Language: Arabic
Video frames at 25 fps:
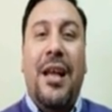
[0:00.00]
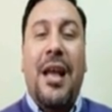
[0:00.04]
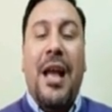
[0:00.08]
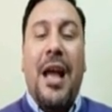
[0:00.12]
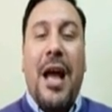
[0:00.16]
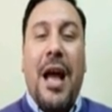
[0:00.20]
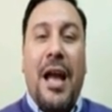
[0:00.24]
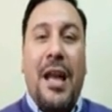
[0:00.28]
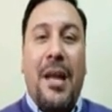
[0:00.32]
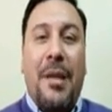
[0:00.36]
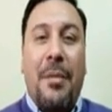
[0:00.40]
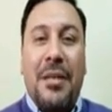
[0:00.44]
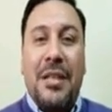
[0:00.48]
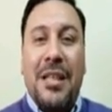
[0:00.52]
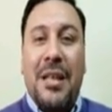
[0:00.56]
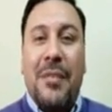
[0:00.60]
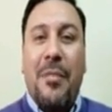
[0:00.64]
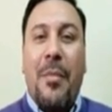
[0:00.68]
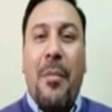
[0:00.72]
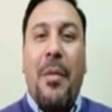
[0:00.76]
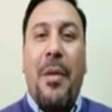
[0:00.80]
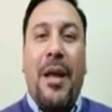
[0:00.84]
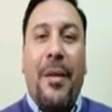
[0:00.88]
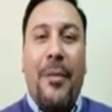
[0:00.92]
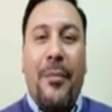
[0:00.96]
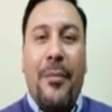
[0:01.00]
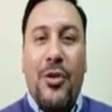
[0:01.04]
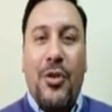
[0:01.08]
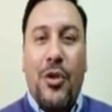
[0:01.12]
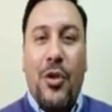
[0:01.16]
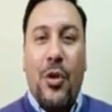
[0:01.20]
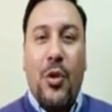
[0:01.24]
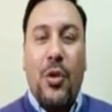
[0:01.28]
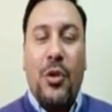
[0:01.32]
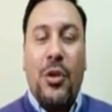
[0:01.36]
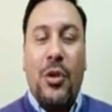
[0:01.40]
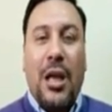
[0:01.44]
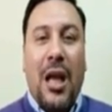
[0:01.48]
انا مثلا ما بحبش اللون
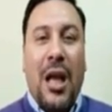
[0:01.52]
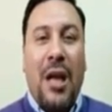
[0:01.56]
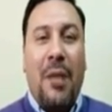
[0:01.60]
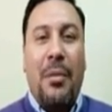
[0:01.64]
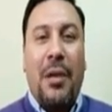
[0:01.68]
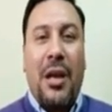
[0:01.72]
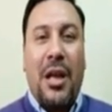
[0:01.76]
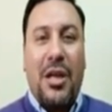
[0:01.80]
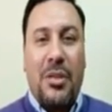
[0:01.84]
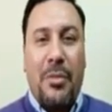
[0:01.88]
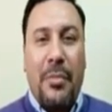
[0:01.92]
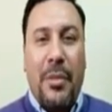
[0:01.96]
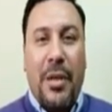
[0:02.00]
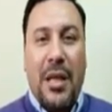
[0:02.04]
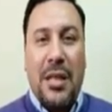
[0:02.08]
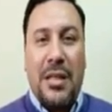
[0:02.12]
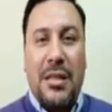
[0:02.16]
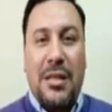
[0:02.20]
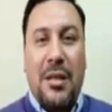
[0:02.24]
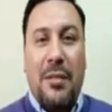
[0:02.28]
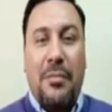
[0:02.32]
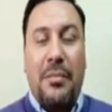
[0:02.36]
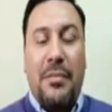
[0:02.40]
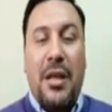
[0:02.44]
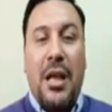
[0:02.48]
الاحمر عشان بيعصبني